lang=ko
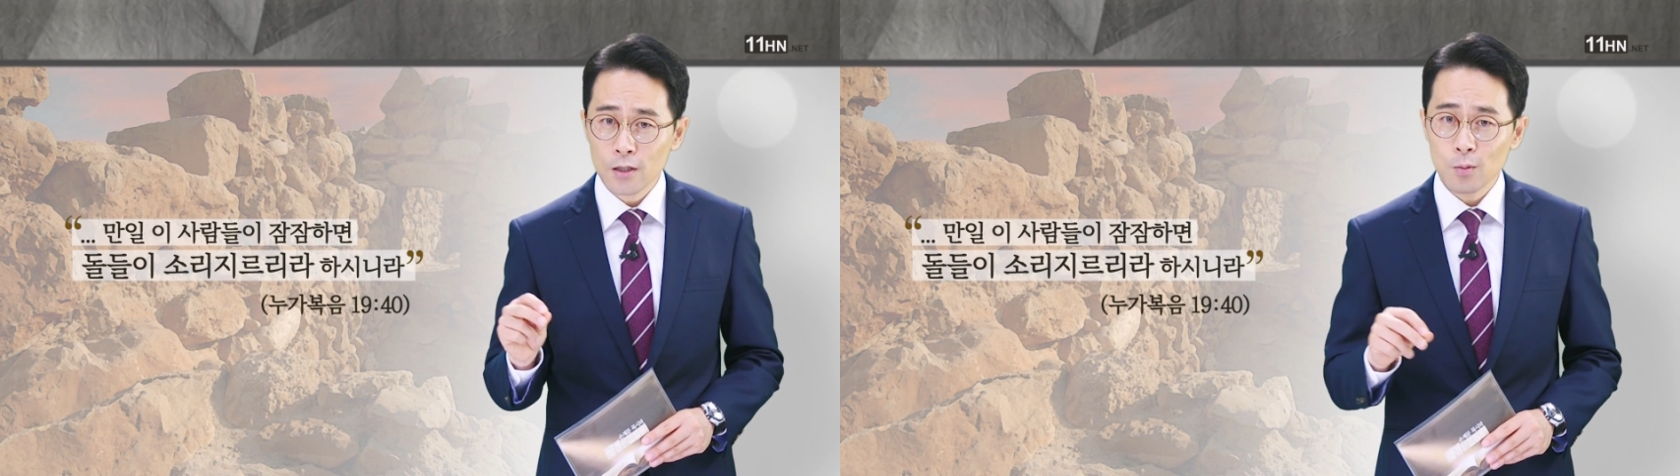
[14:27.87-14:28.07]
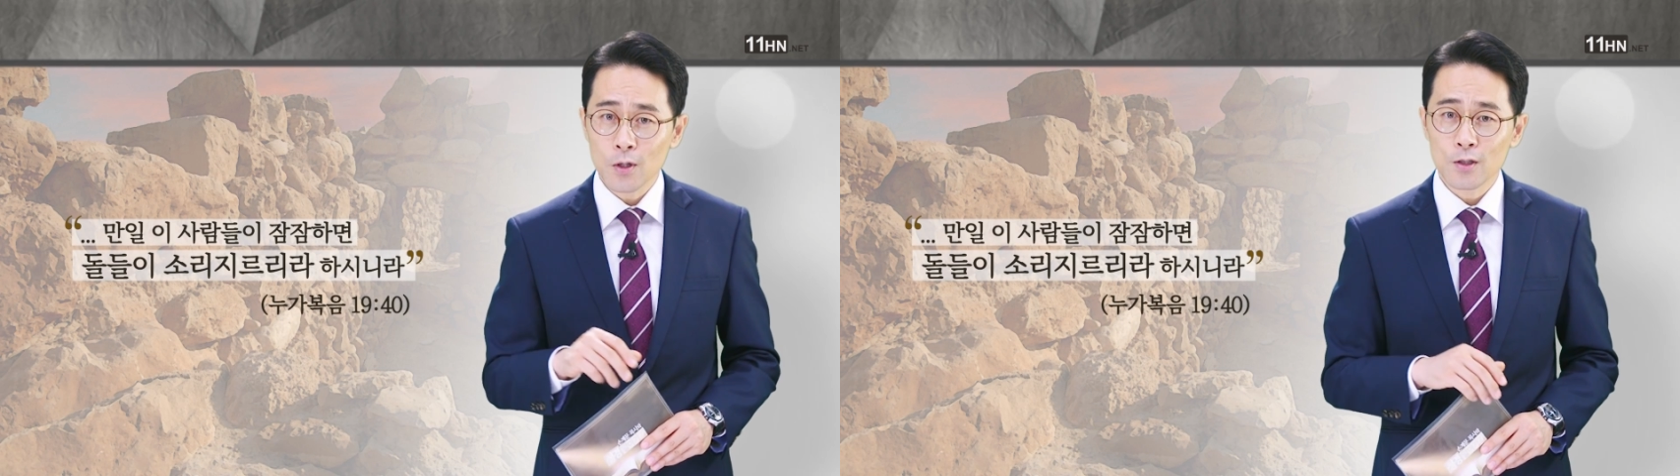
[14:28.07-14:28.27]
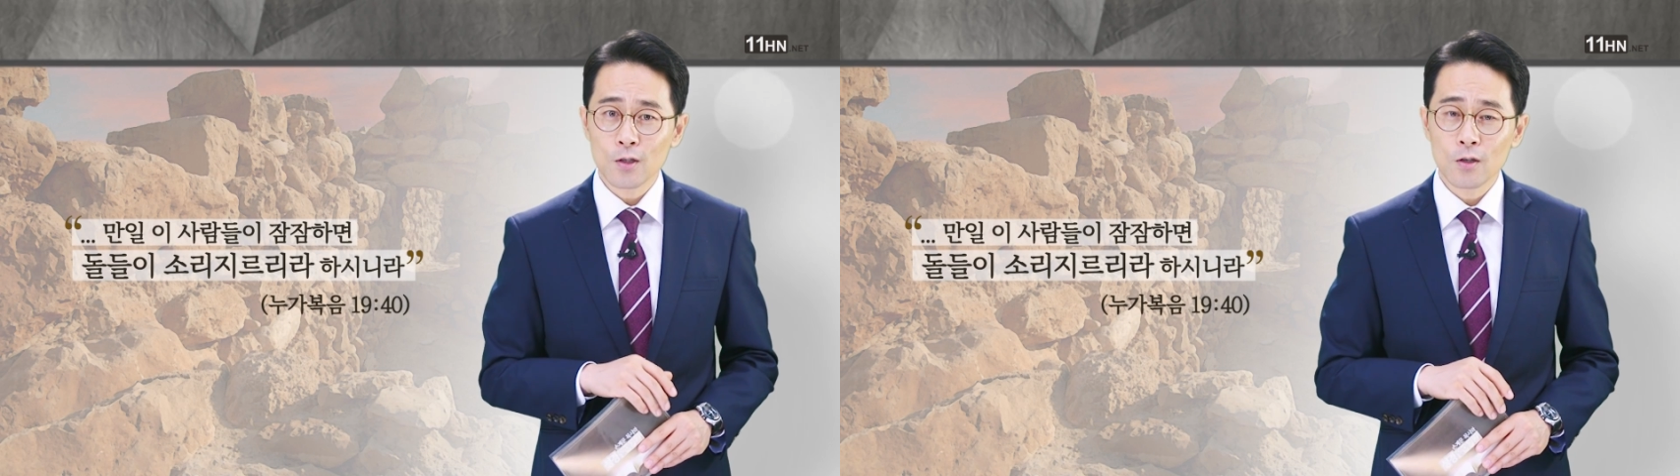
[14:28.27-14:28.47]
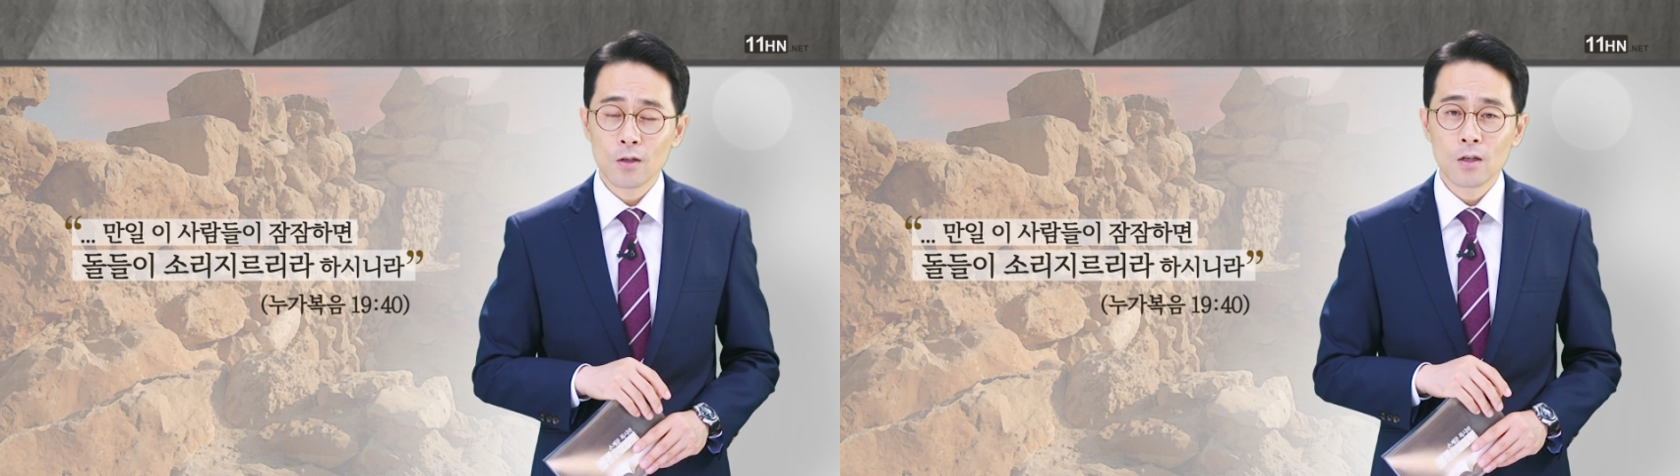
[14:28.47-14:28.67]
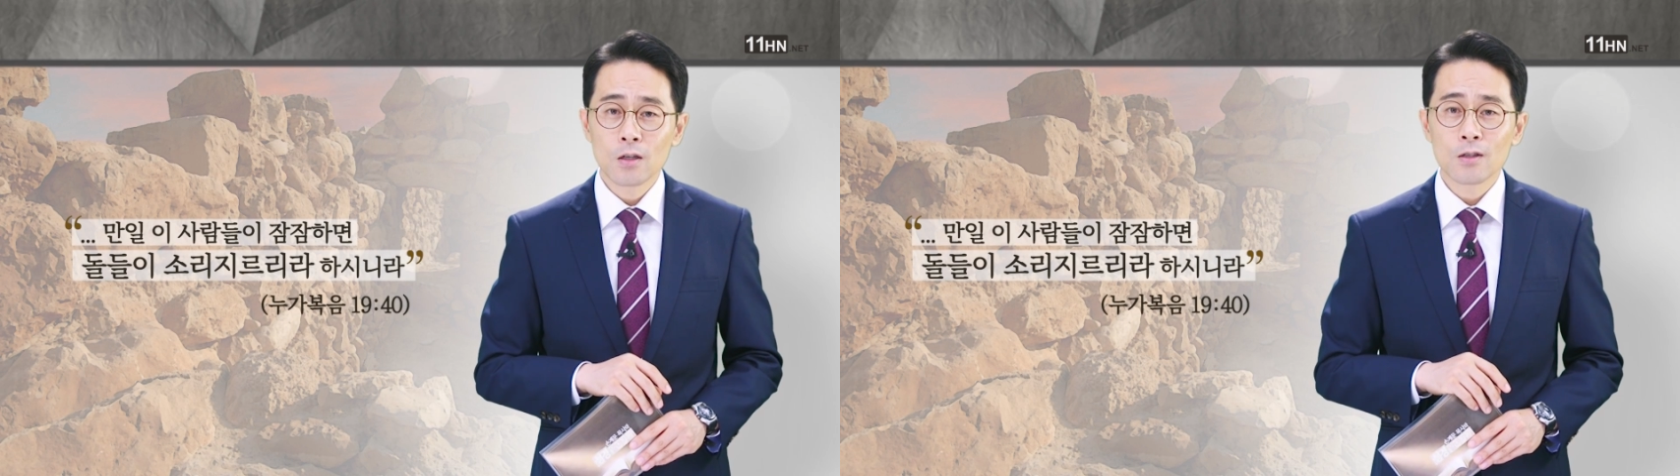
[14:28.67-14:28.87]
지르면서
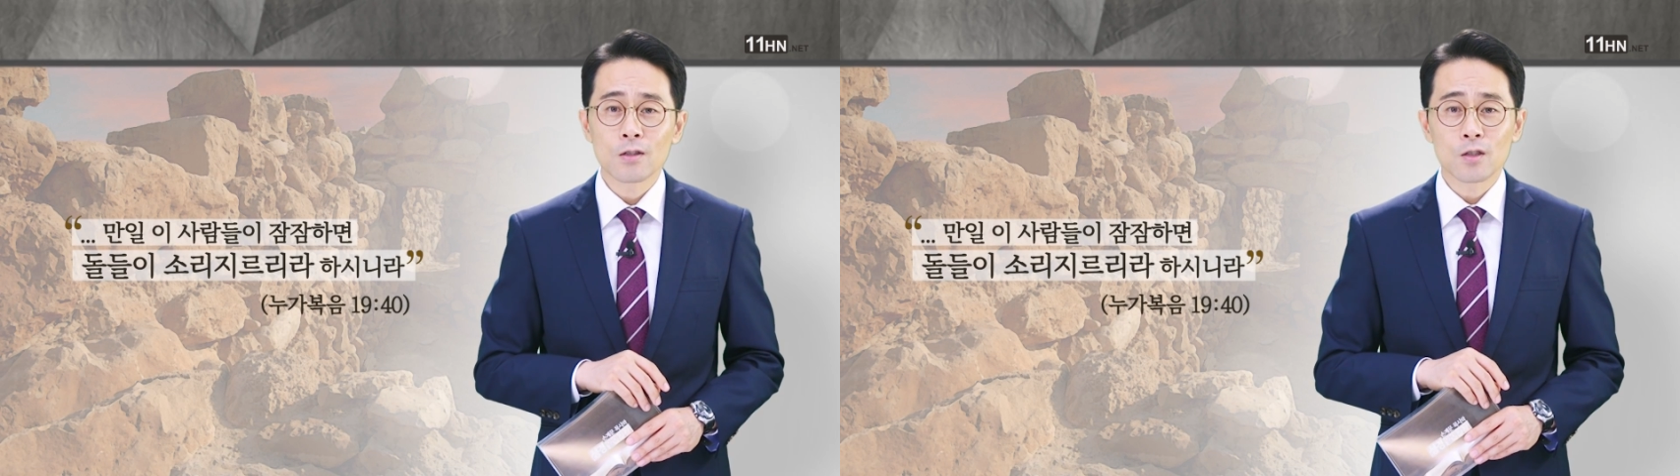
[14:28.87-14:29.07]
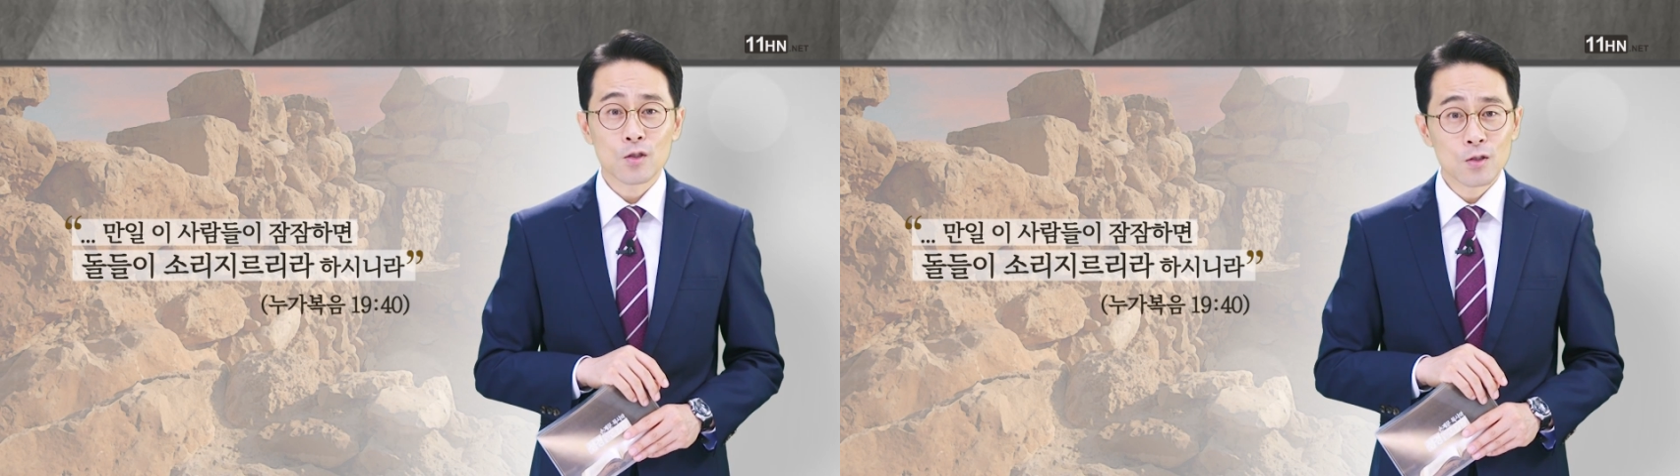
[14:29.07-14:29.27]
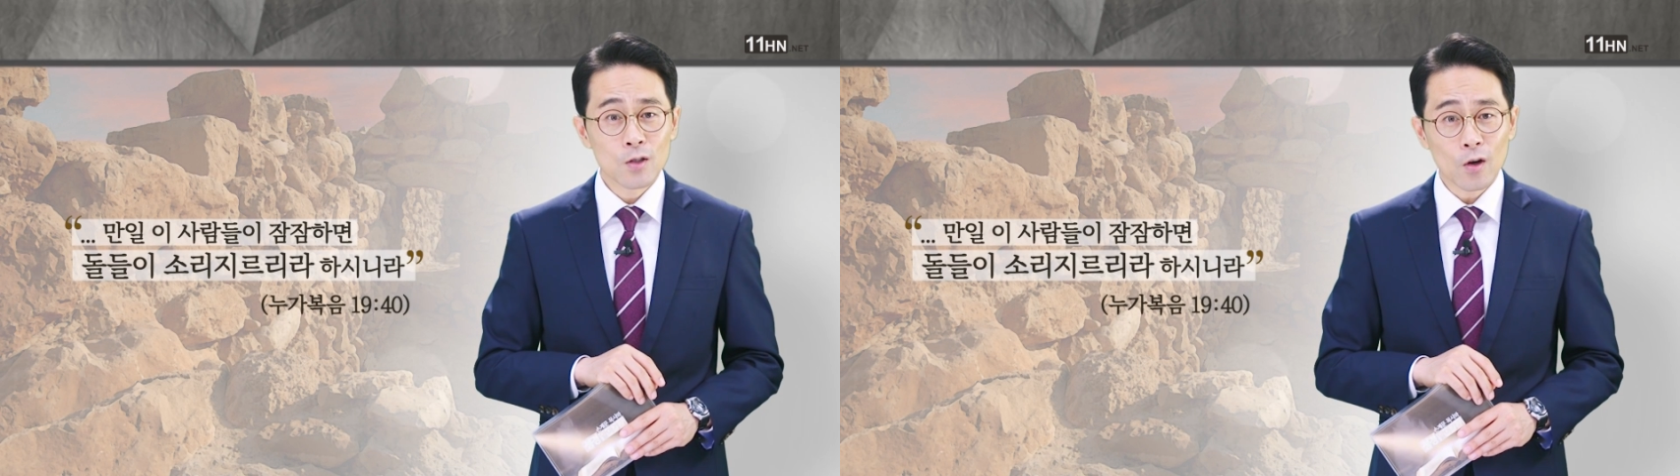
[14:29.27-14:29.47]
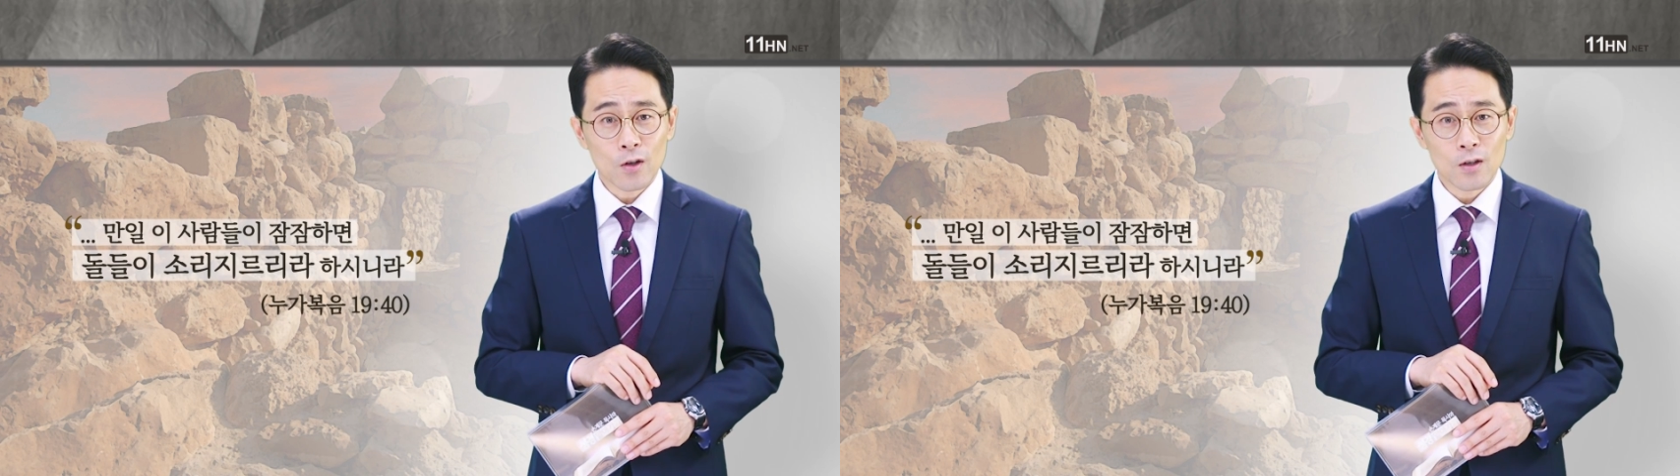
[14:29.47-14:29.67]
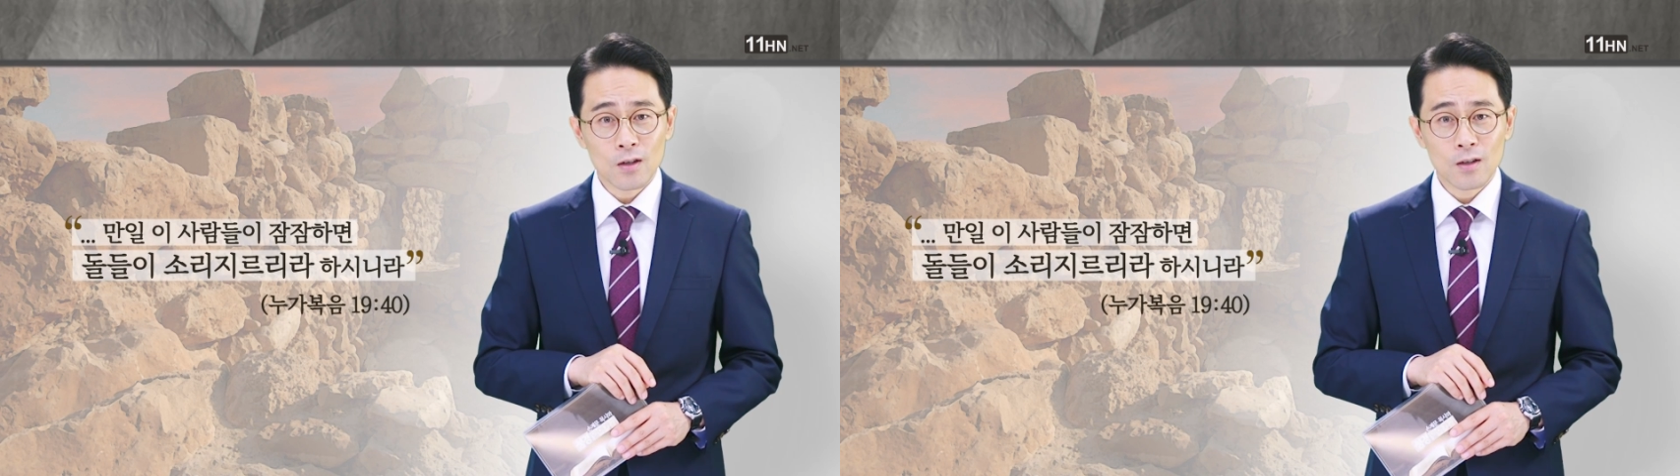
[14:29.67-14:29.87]
그
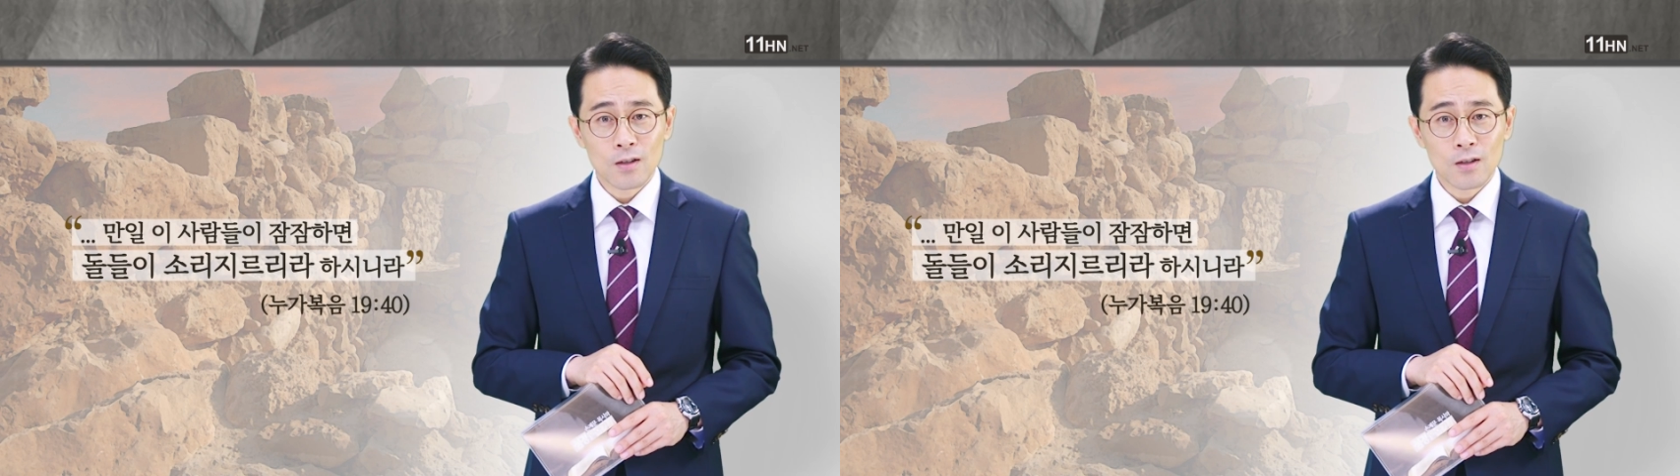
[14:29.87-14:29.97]
증거를